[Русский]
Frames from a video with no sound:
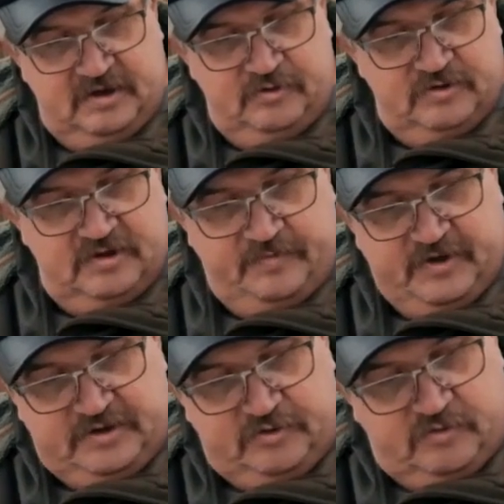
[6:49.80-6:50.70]
дает на
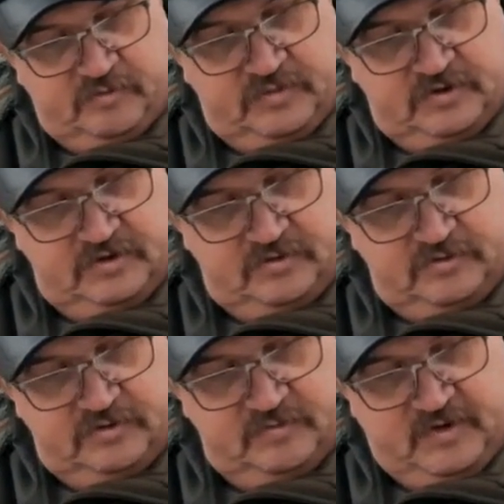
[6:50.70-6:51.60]
подъем,
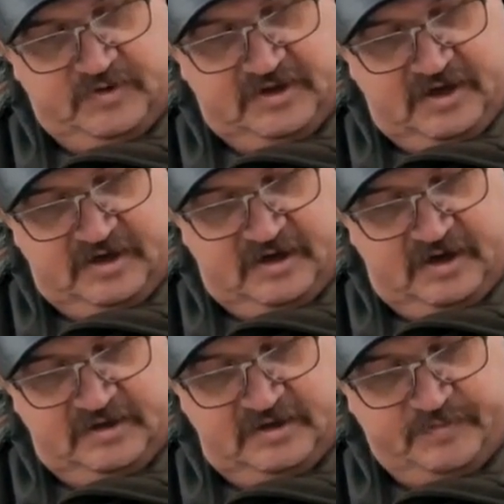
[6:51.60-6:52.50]
он моментально
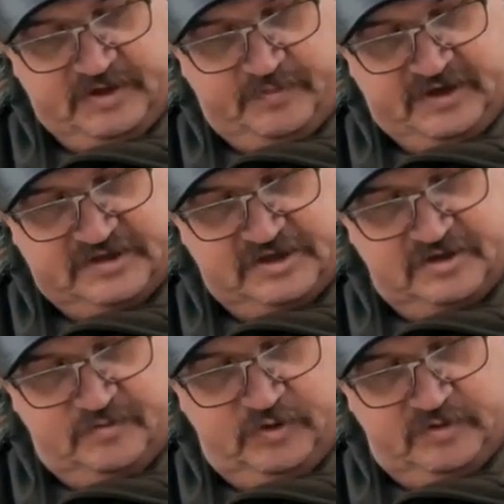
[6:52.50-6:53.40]
один
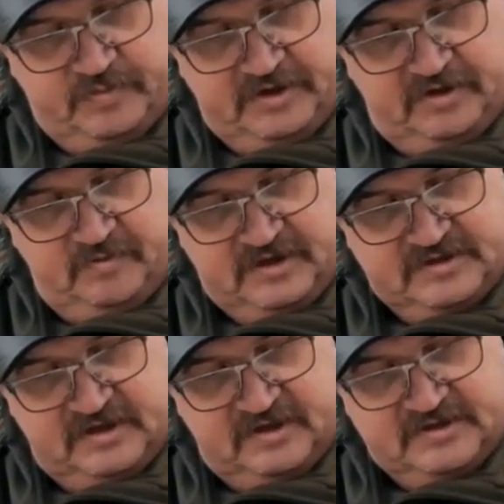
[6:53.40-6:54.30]
подпасочек будет
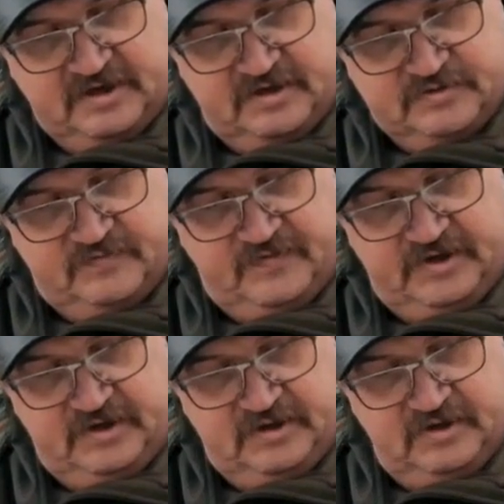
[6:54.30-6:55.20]
подниматься, она сразу
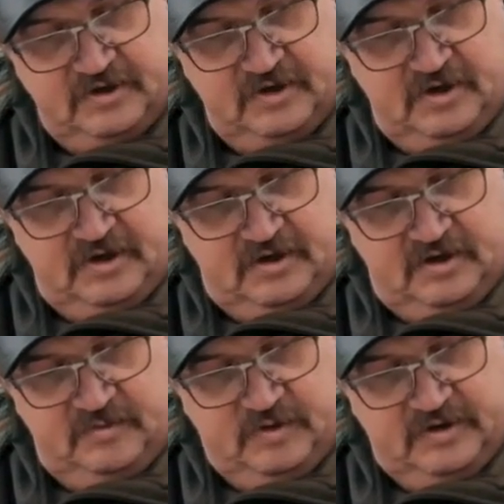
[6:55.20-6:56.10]
выйдет.
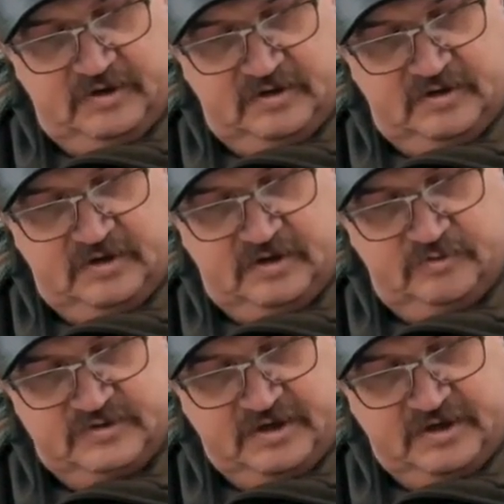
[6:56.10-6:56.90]
Либо оно